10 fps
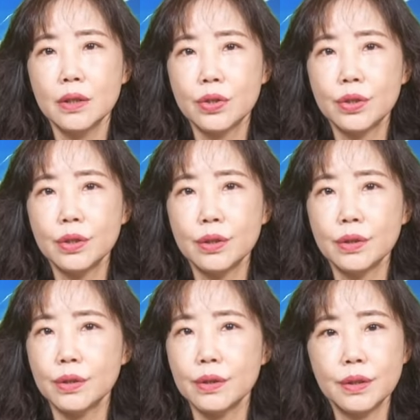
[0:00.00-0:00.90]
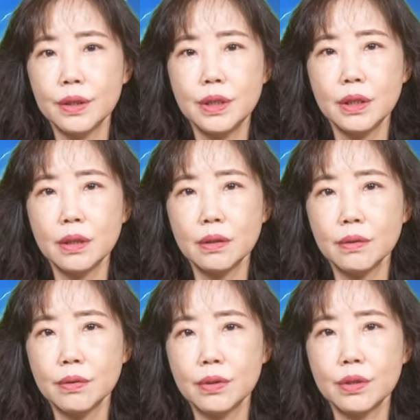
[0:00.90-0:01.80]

是已经